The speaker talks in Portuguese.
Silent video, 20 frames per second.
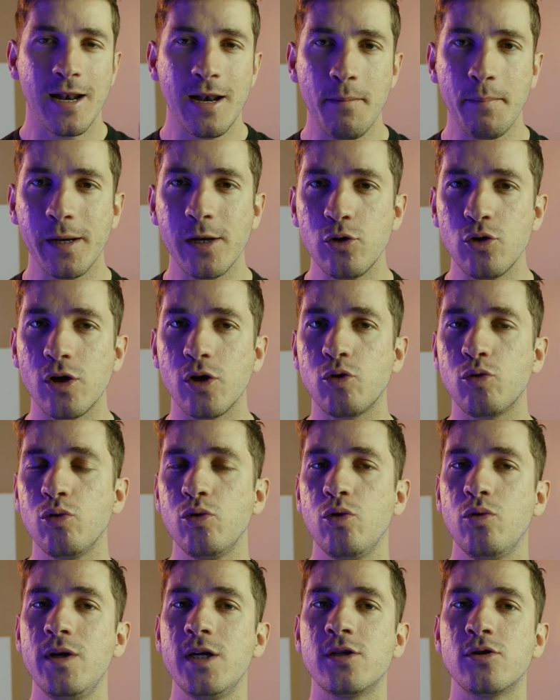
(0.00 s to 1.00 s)
Lembrando que
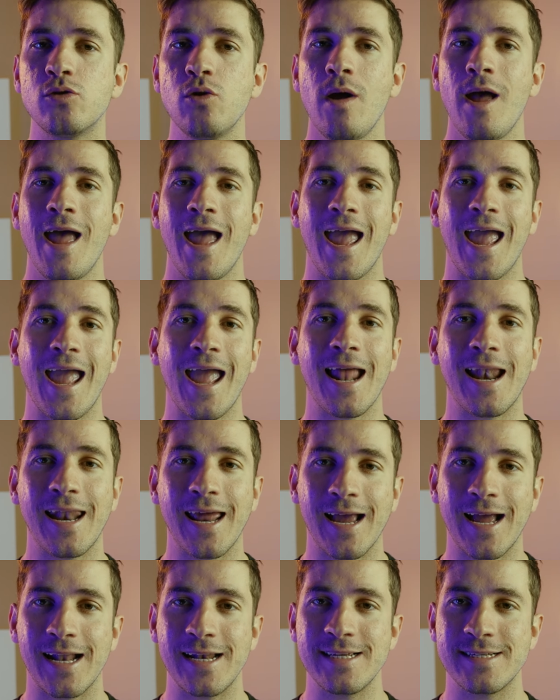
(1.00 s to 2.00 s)
tudo isso é
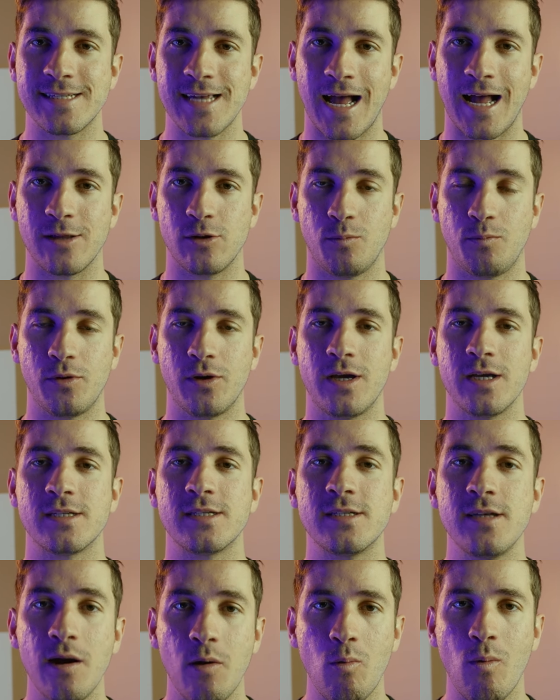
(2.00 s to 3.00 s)
legalizado, porque
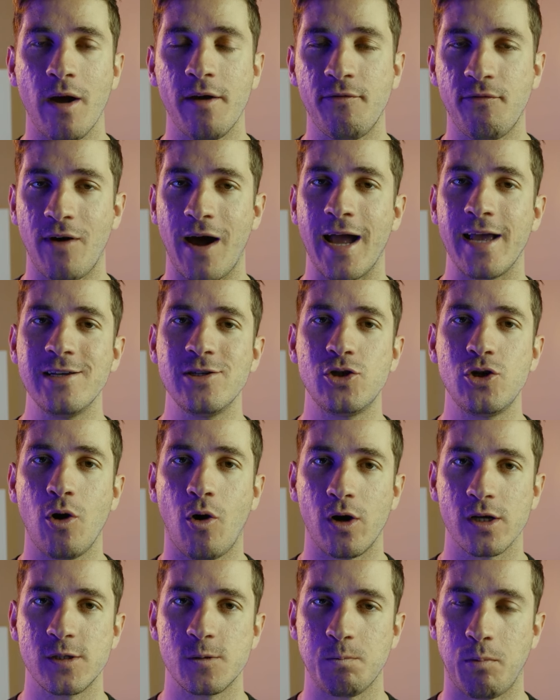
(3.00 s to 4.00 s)
são Wi-Fis de
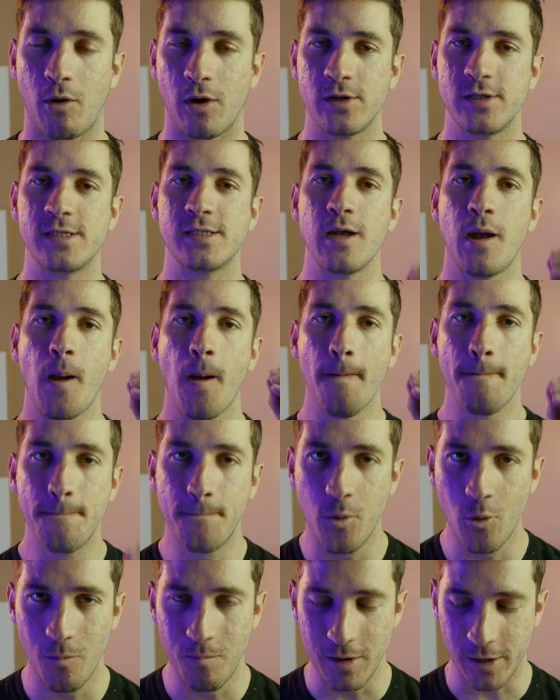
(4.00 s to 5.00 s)
hotspots
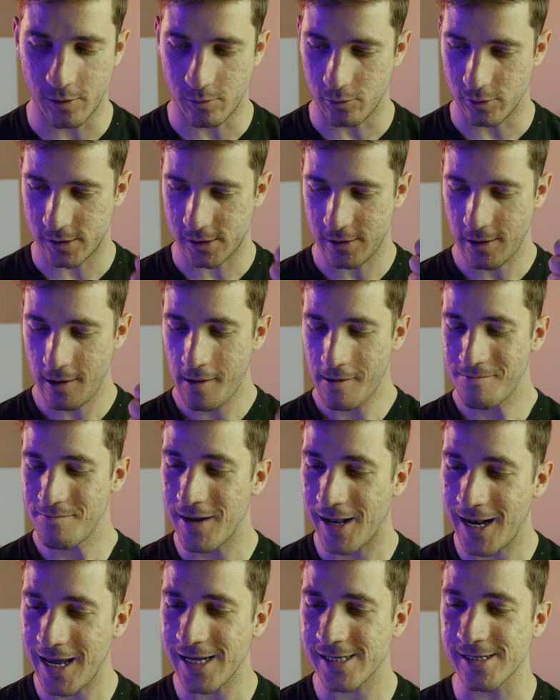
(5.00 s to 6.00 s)
públicos,
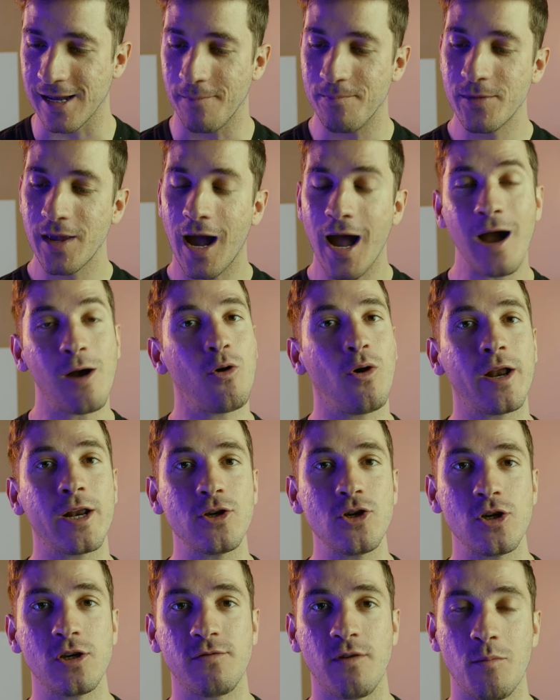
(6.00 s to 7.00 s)
beleza? Agora
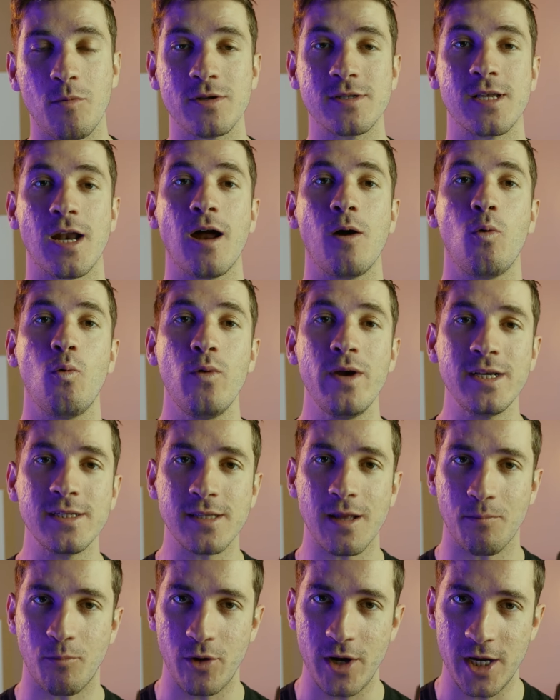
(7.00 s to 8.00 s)
a gente vai mostrar o
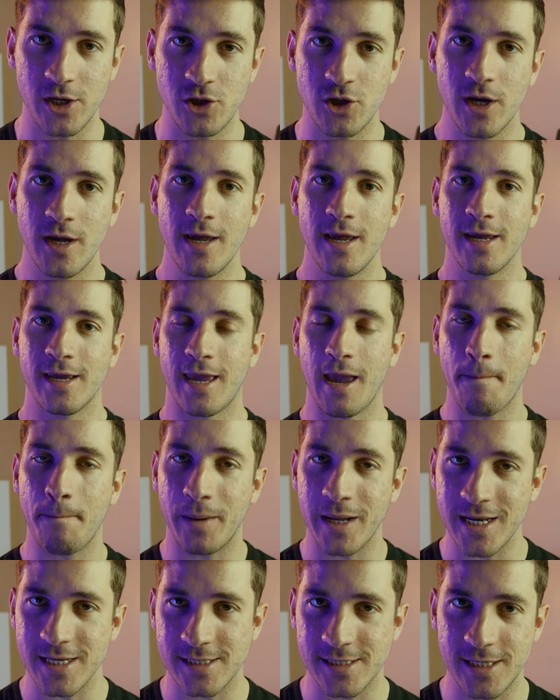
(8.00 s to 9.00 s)
InstaBridge, que é
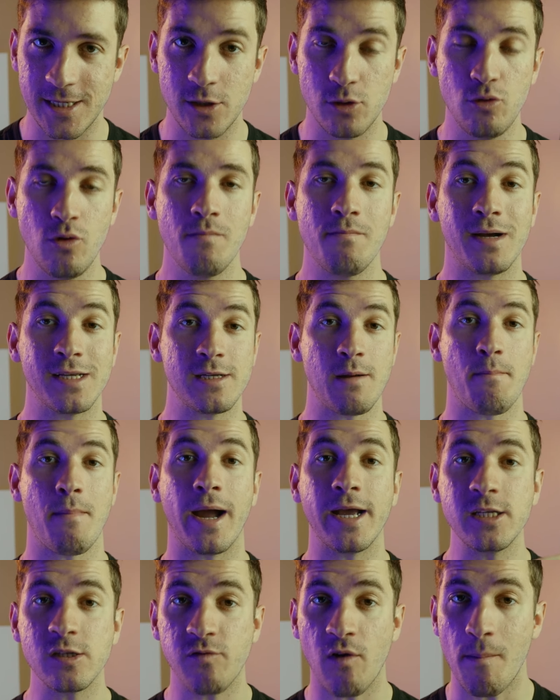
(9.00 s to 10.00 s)
parecido, mas é
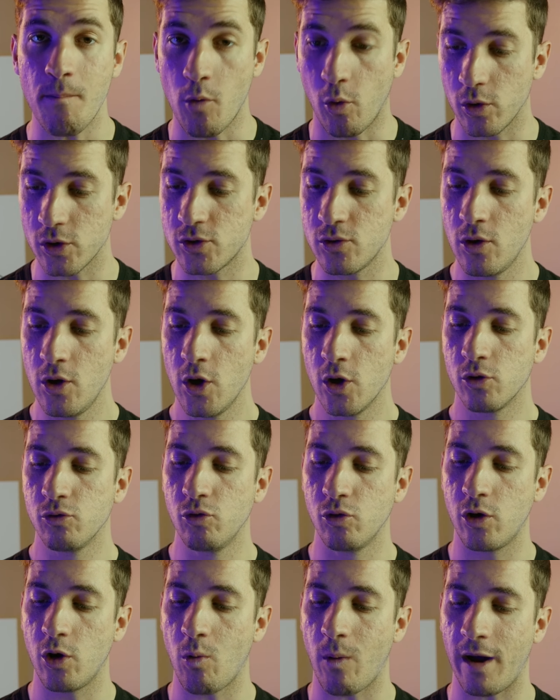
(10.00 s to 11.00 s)
mais famoso
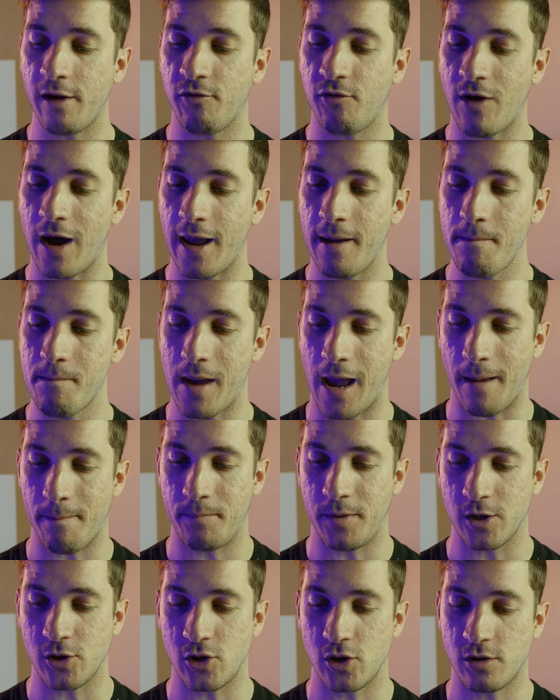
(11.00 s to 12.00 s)
do que o Wi-Fi
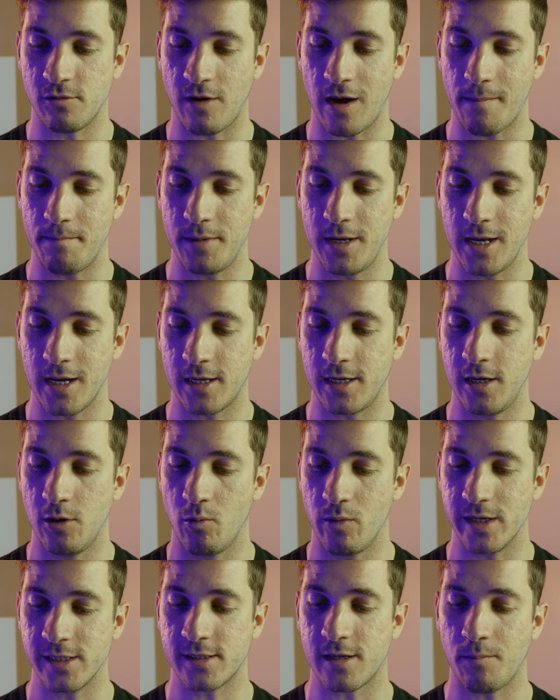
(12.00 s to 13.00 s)
Map. A gente vai abrir aqui
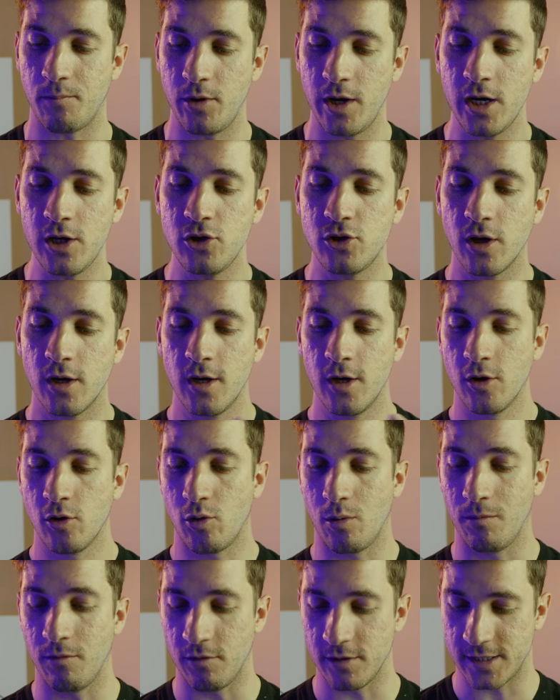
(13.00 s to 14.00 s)
o InstaBridge,
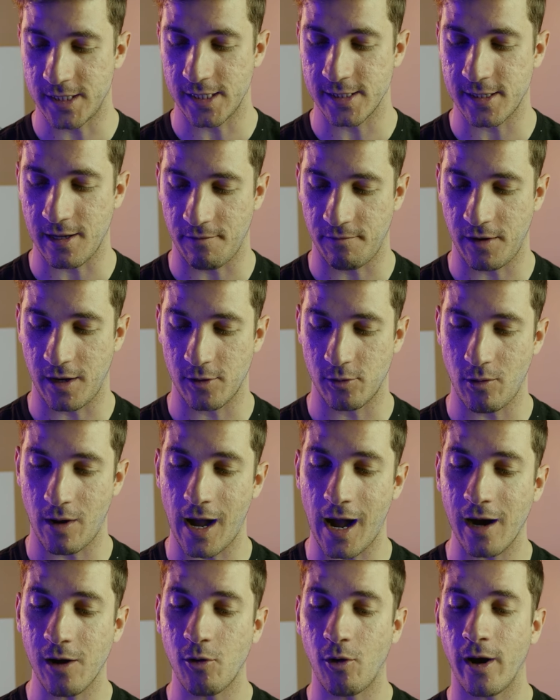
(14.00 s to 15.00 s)
como você está vendo
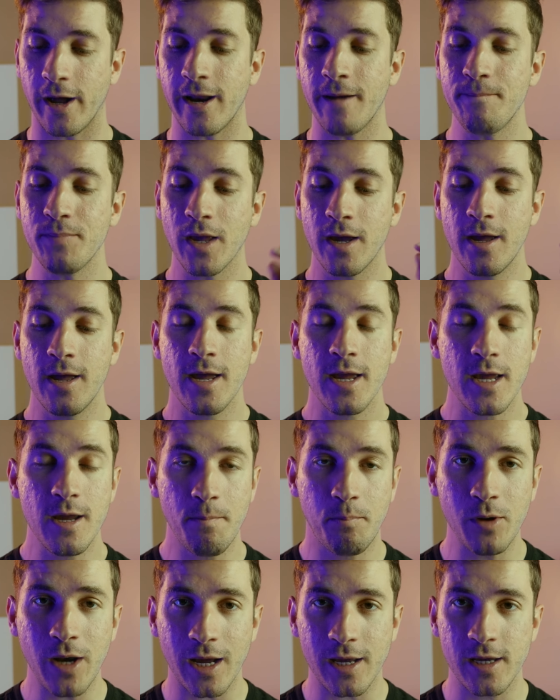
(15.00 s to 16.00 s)
agora,
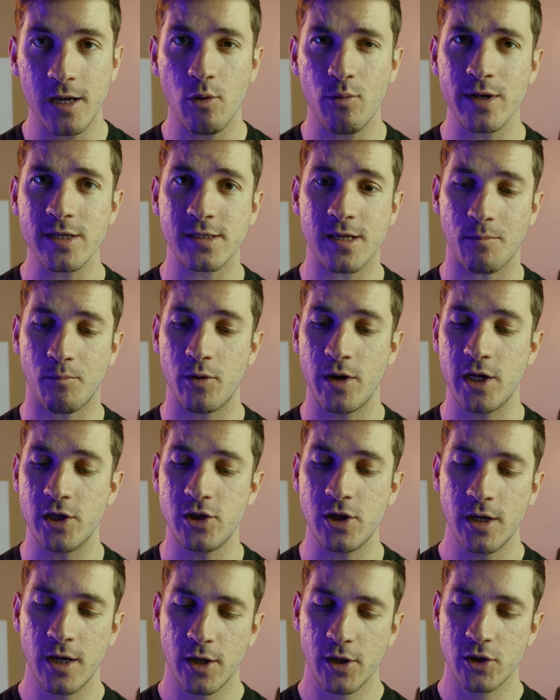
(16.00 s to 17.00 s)
e por aqui o
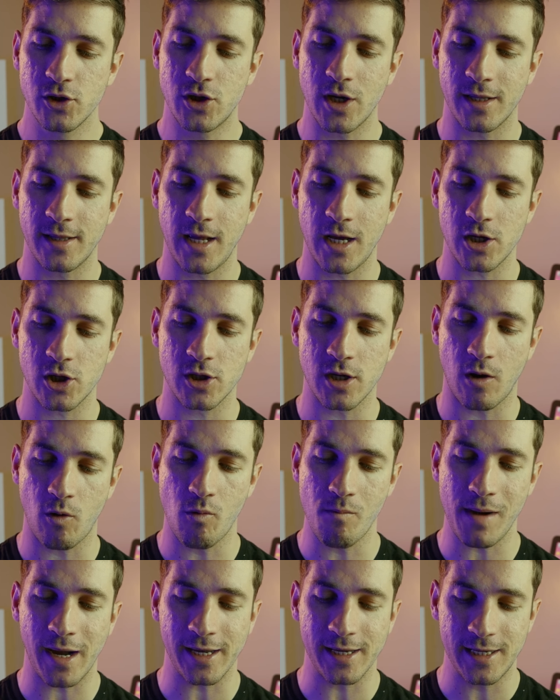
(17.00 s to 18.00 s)
InstaBridge já deixa
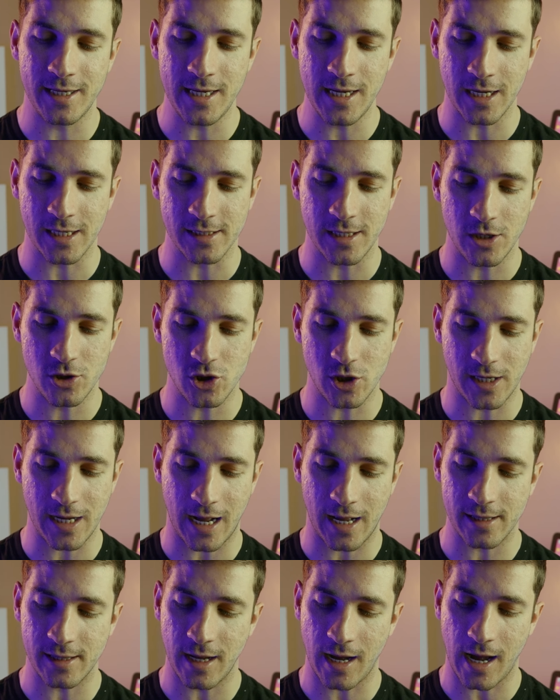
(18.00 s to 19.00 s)
uma guia
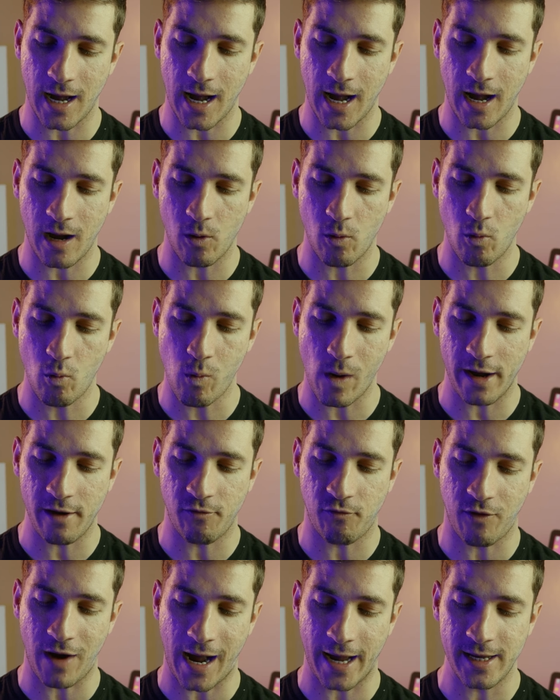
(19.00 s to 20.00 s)
dedicada a
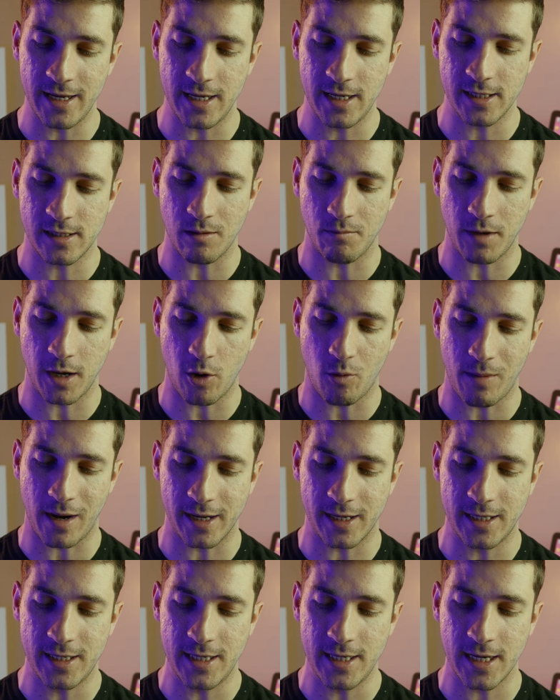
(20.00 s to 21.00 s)
Wi-Fi e também a é
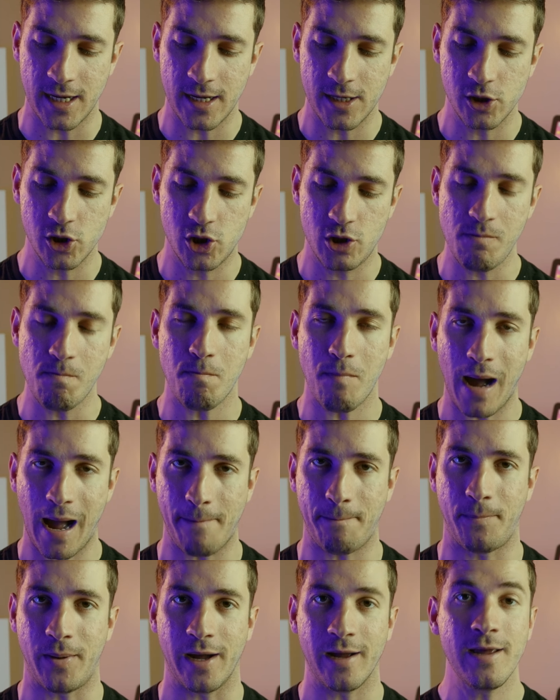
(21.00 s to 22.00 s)
uma guia de
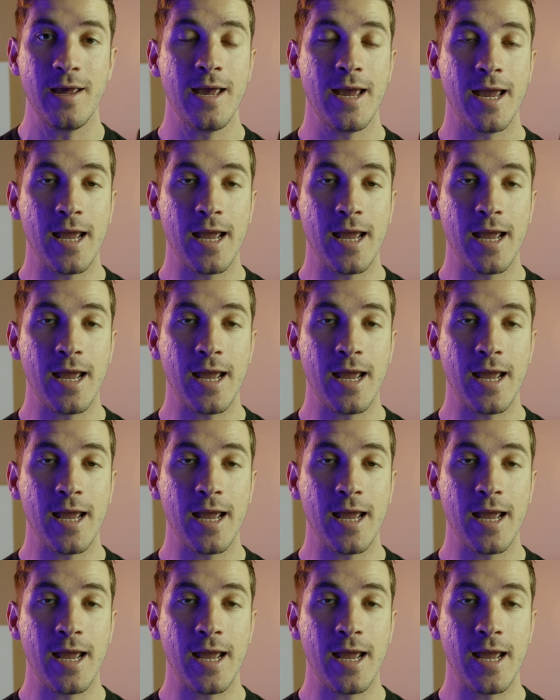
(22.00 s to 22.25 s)
mapa.